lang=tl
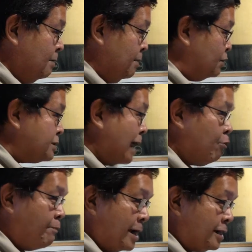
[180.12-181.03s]
Because
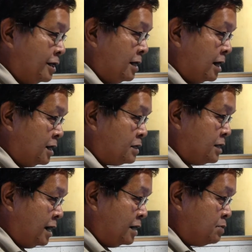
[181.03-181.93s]
damo pattern ng
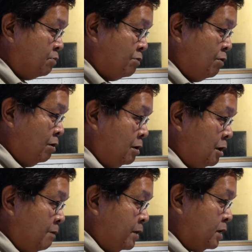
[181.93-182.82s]
Christianismo mo.
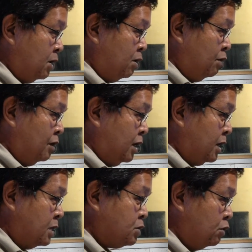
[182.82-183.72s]
But
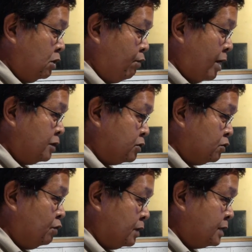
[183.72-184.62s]
there is only one
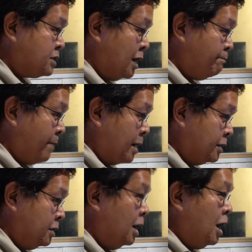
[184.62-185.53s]
true Christian
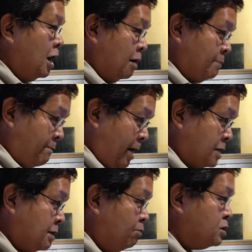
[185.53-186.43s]
pattern nga
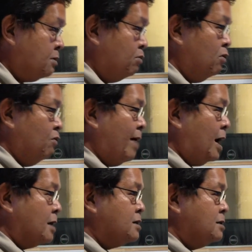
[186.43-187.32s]
mabasa mo sa Book of
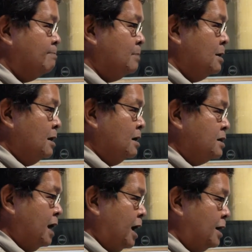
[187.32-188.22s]
Acts.
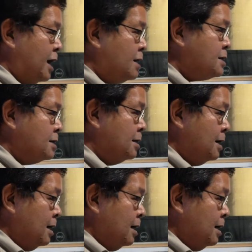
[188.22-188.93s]
Second is,